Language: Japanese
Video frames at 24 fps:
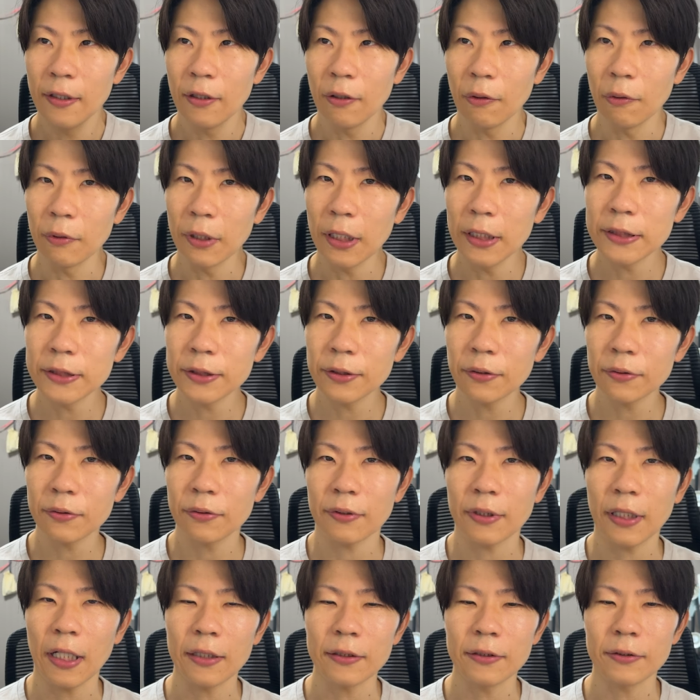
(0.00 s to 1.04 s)
同じこ
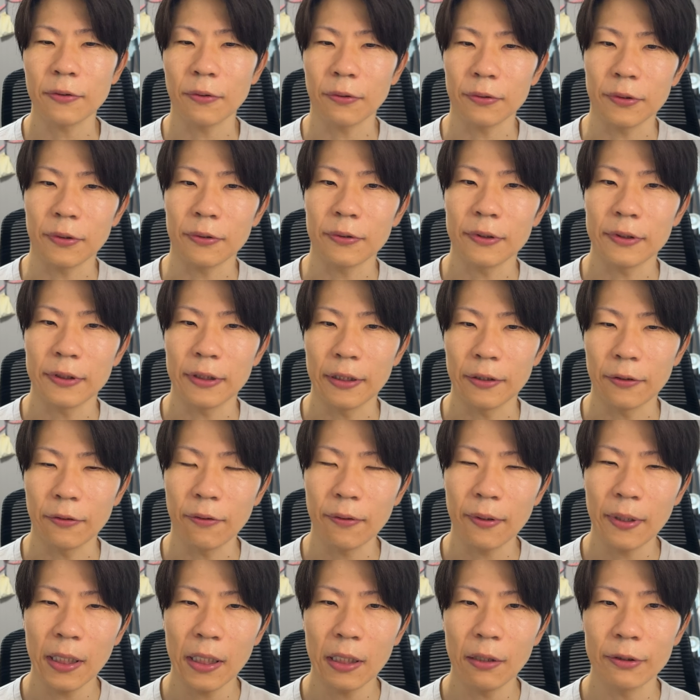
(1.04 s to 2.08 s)
と書くことって、
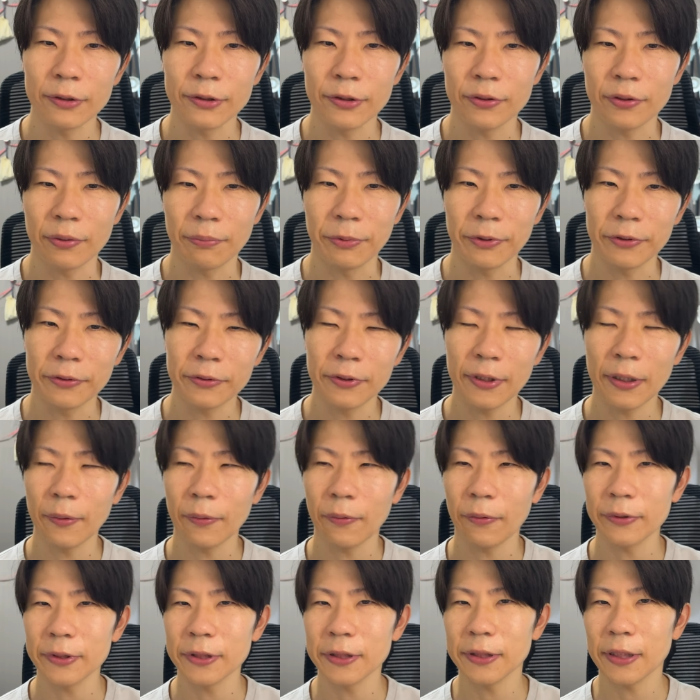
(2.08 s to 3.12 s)
こっからはちょっと僕と
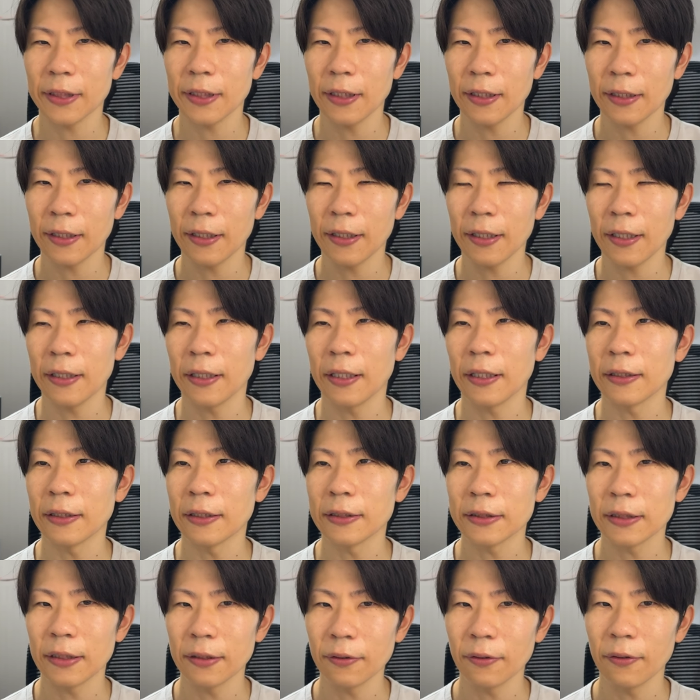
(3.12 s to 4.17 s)
個人的な考えなん
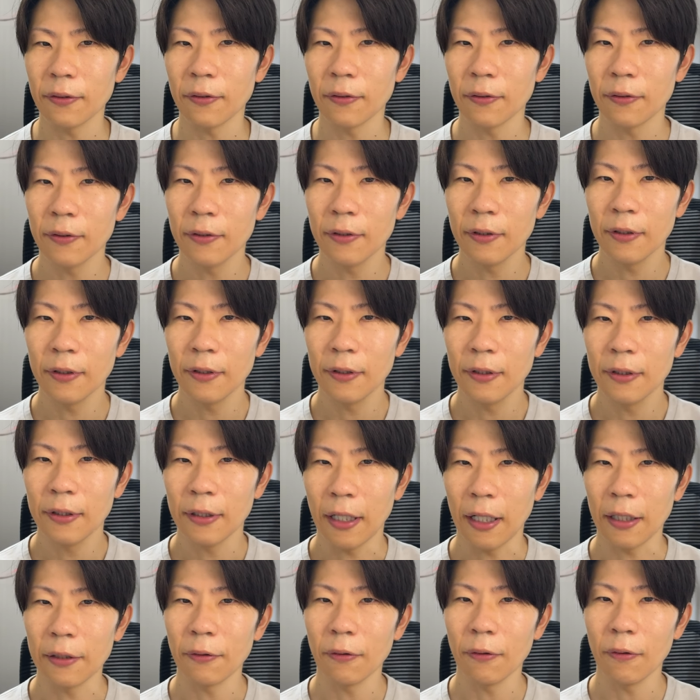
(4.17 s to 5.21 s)
ですけど、
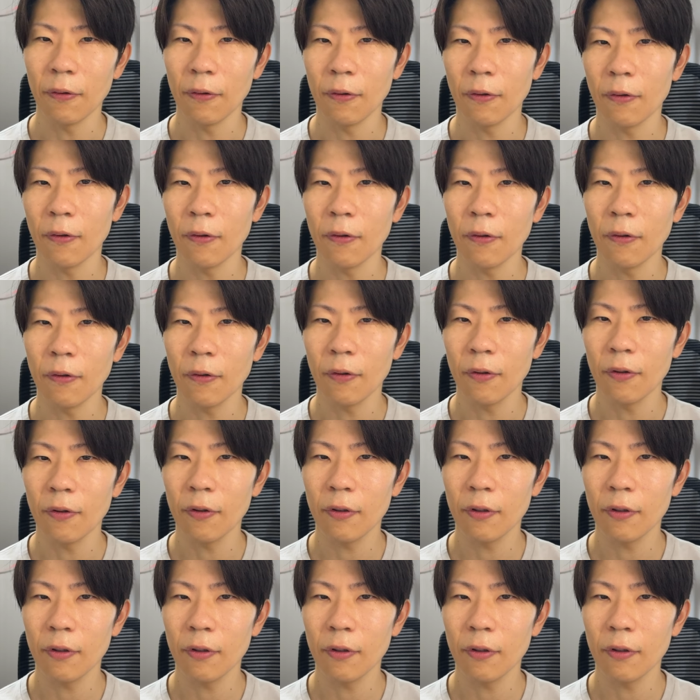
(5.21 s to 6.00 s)
あの、